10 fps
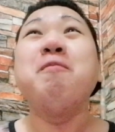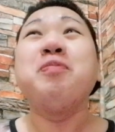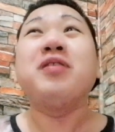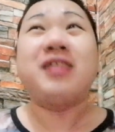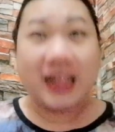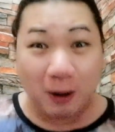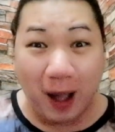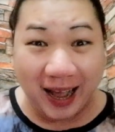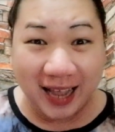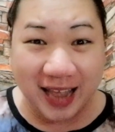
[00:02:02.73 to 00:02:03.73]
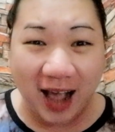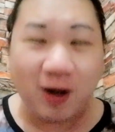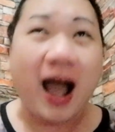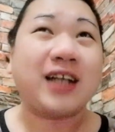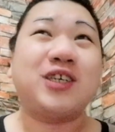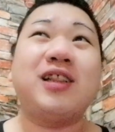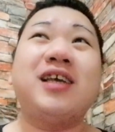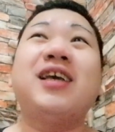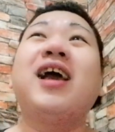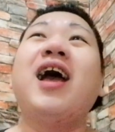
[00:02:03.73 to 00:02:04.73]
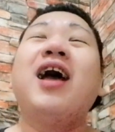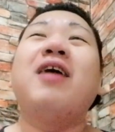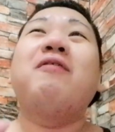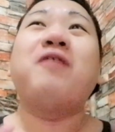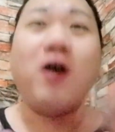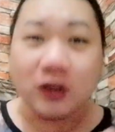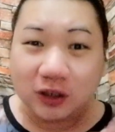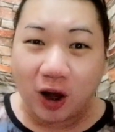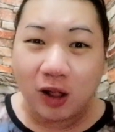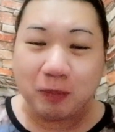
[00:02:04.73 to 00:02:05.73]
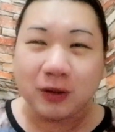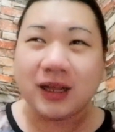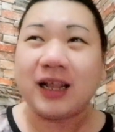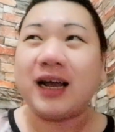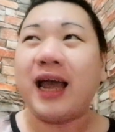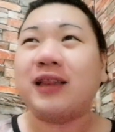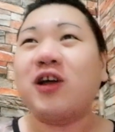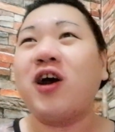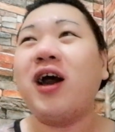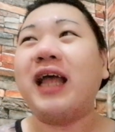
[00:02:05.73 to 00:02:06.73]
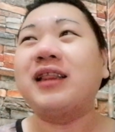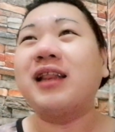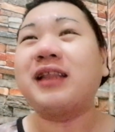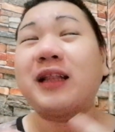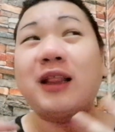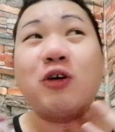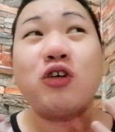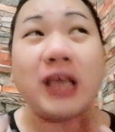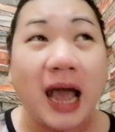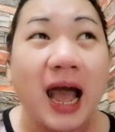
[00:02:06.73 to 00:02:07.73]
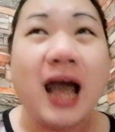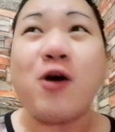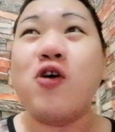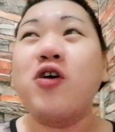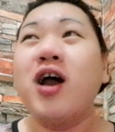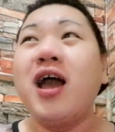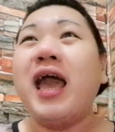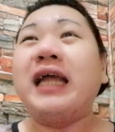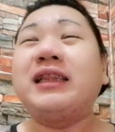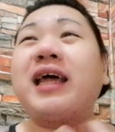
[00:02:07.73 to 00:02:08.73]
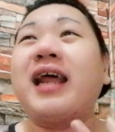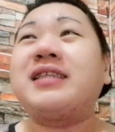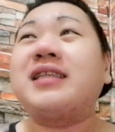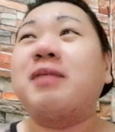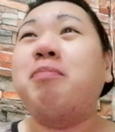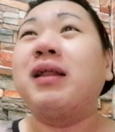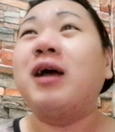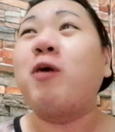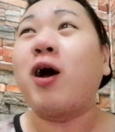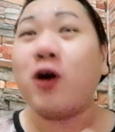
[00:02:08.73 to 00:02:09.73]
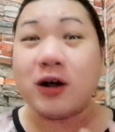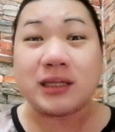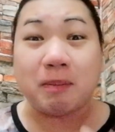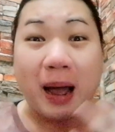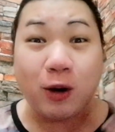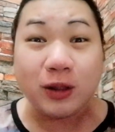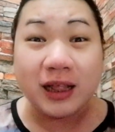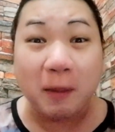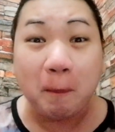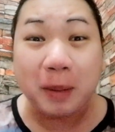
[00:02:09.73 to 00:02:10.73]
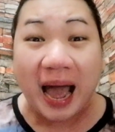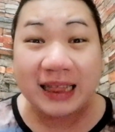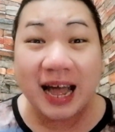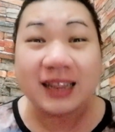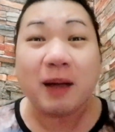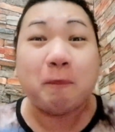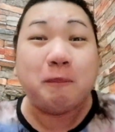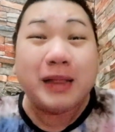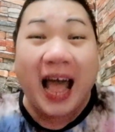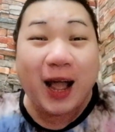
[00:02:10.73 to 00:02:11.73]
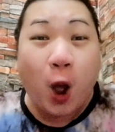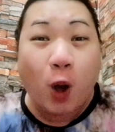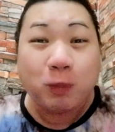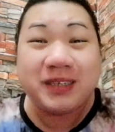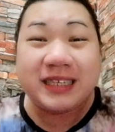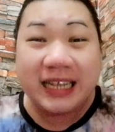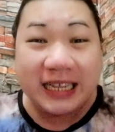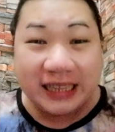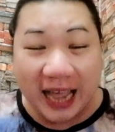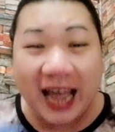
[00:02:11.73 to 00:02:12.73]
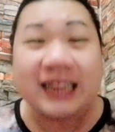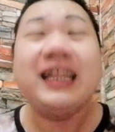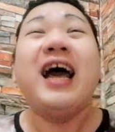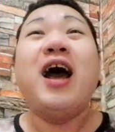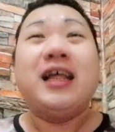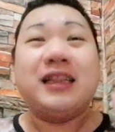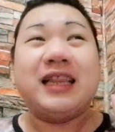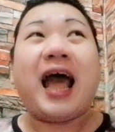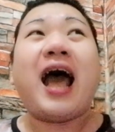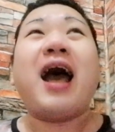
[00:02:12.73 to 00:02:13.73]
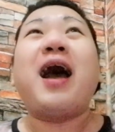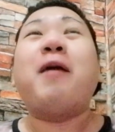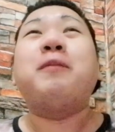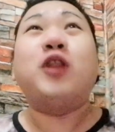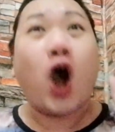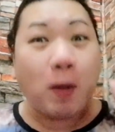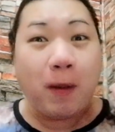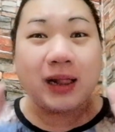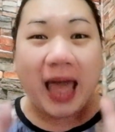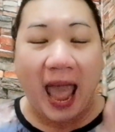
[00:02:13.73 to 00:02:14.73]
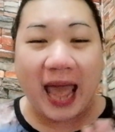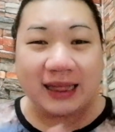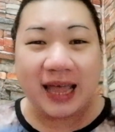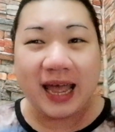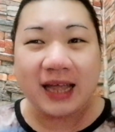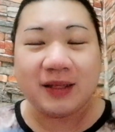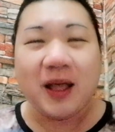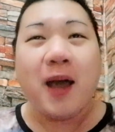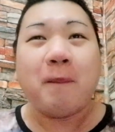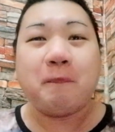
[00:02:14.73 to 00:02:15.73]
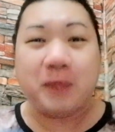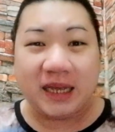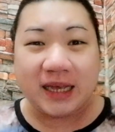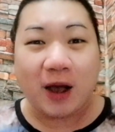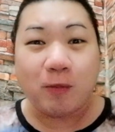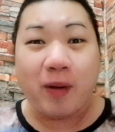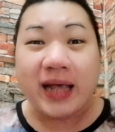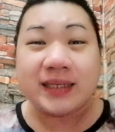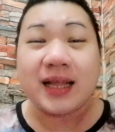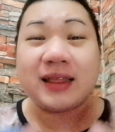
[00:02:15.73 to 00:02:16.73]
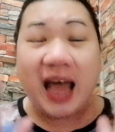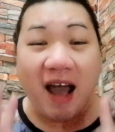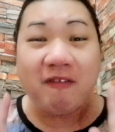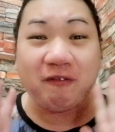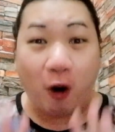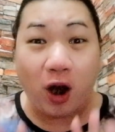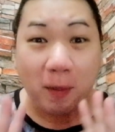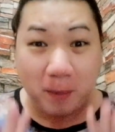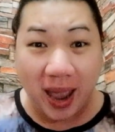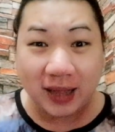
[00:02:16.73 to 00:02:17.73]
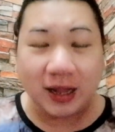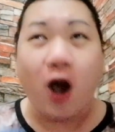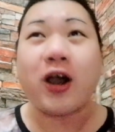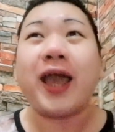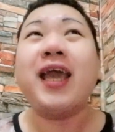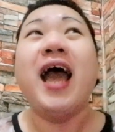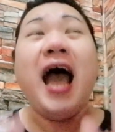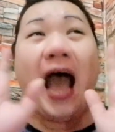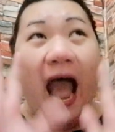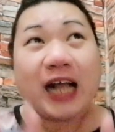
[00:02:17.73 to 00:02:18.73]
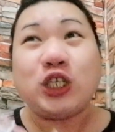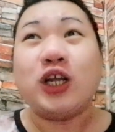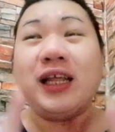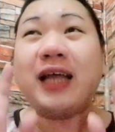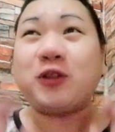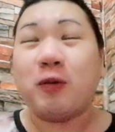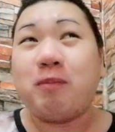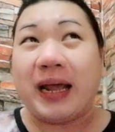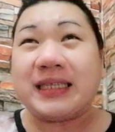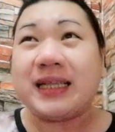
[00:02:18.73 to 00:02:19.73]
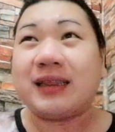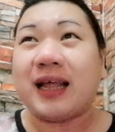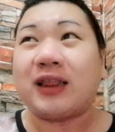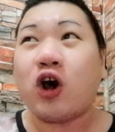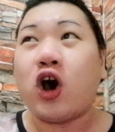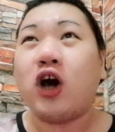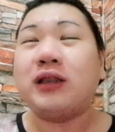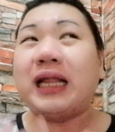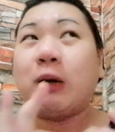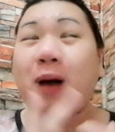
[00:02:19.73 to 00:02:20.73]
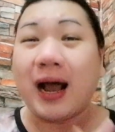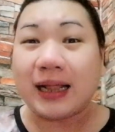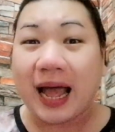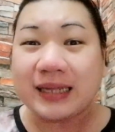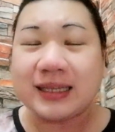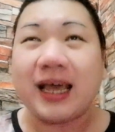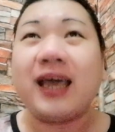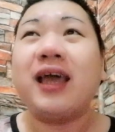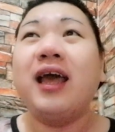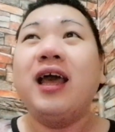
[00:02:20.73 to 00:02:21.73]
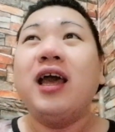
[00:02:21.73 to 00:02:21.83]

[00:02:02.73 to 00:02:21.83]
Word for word: uh, Tinawagan niya ako actually, phone call po talaga ito and then tinanong niya kung interested ba daw ako sa bago nilang product na Black Obsidian na double-headed piyaw bracelet na for men, okay? Actually, itong bracelet na to, dalawang klase